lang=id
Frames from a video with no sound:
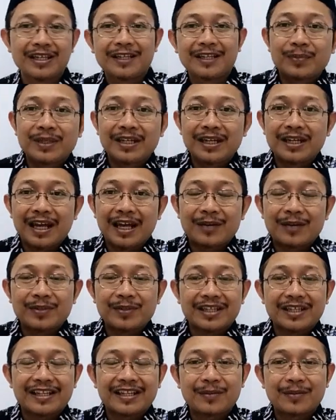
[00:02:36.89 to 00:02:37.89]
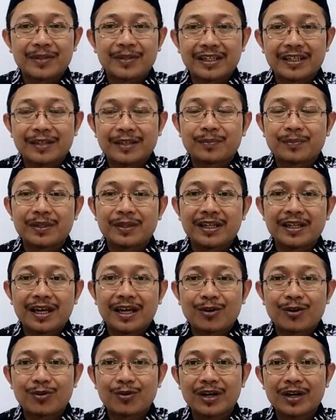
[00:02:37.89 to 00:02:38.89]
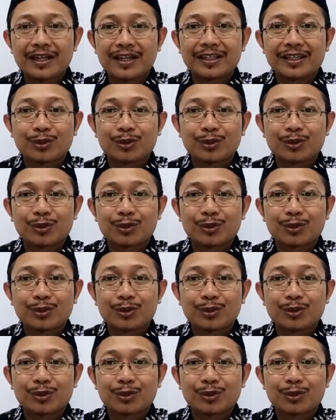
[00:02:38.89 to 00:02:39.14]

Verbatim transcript: Bila misalnya begini, bila orang